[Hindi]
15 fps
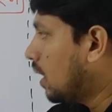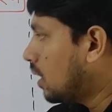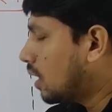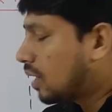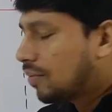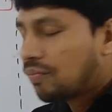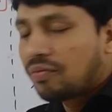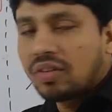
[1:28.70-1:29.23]

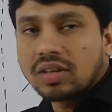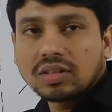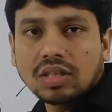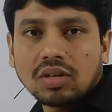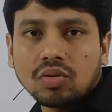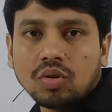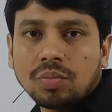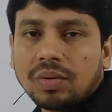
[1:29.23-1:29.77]
इधर
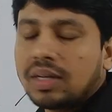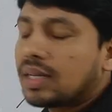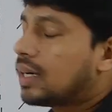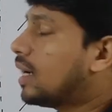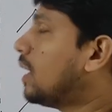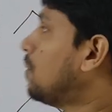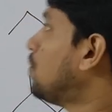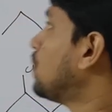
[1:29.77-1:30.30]
फंक्शनल ग्रुप
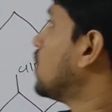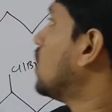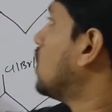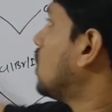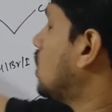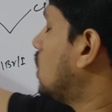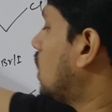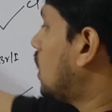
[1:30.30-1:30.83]
लिखा
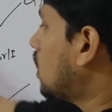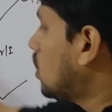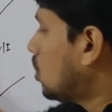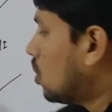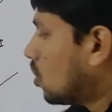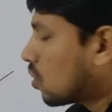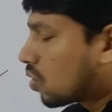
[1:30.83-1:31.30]
इधर